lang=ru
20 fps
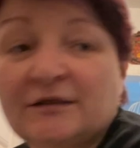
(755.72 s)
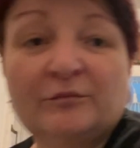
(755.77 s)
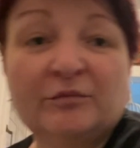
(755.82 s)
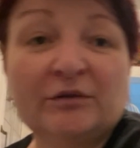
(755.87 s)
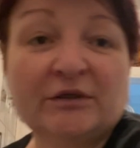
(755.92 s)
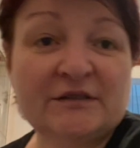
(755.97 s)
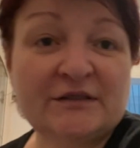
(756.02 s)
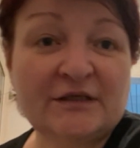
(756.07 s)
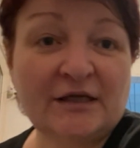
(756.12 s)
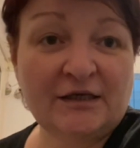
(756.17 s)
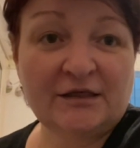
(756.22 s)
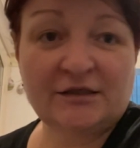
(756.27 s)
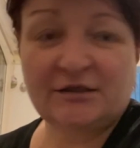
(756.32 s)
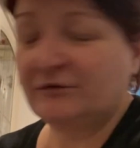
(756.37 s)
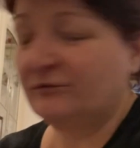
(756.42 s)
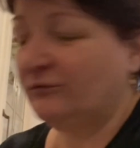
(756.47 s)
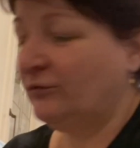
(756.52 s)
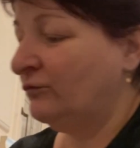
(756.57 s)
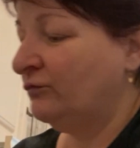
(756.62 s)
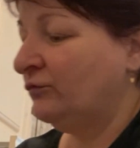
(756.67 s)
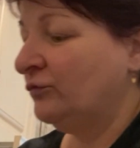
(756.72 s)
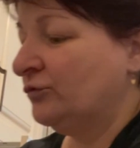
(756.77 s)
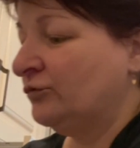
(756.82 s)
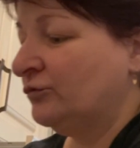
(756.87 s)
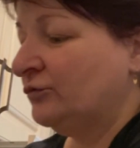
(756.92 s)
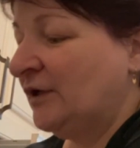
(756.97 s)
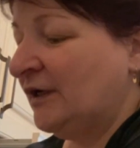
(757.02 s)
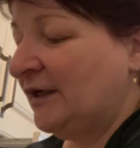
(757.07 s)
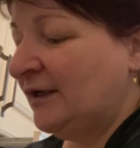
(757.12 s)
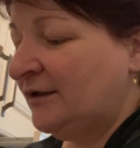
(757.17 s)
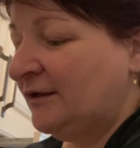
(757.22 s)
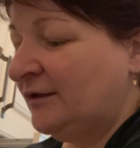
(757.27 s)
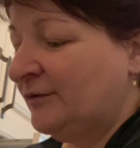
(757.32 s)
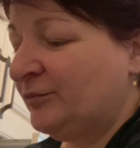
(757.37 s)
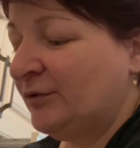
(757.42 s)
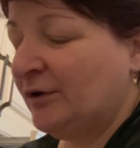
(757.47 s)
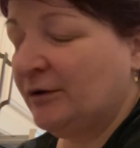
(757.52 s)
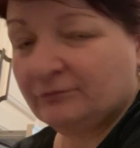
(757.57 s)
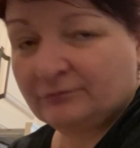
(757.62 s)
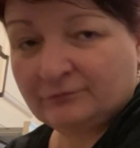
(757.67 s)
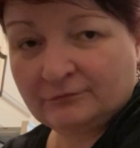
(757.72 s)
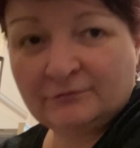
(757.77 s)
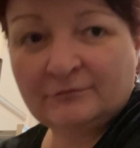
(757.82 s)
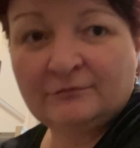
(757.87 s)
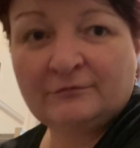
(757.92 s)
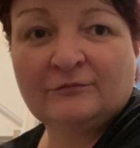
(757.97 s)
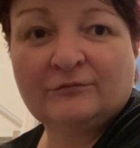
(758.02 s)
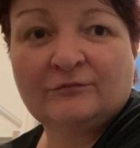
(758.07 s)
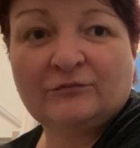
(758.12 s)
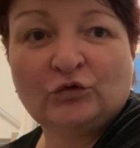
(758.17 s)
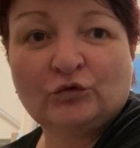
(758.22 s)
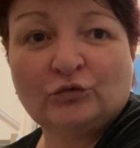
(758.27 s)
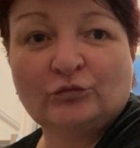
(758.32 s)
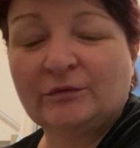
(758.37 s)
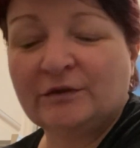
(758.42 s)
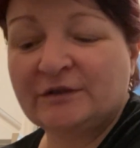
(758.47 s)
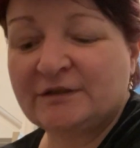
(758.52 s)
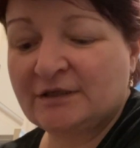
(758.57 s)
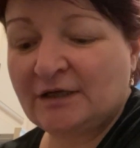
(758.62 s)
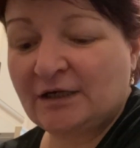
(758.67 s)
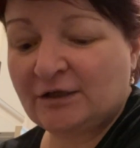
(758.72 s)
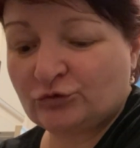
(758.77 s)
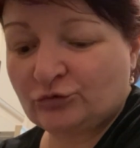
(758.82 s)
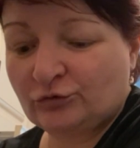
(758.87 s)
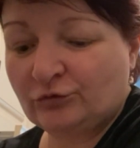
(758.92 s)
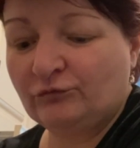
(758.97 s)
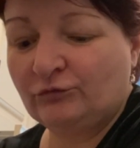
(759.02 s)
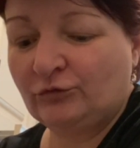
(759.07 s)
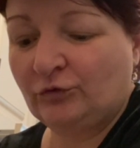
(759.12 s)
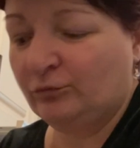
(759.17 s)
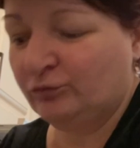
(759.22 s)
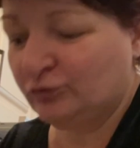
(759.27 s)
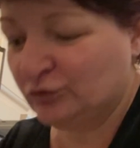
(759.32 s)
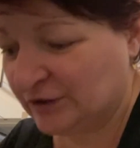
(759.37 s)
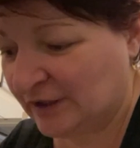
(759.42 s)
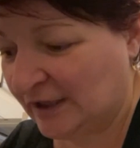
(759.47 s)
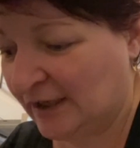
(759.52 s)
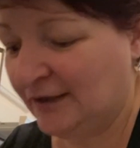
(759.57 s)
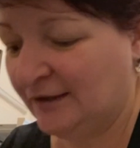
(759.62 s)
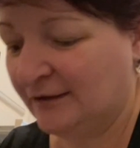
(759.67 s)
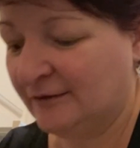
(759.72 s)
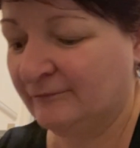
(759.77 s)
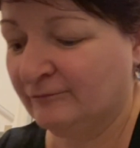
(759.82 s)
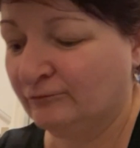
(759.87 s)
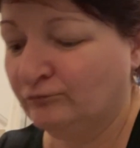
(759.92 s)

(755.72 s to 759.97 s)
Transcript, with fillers: бросаешь его в воду, да, и прям, ну, мы сразу его опускали,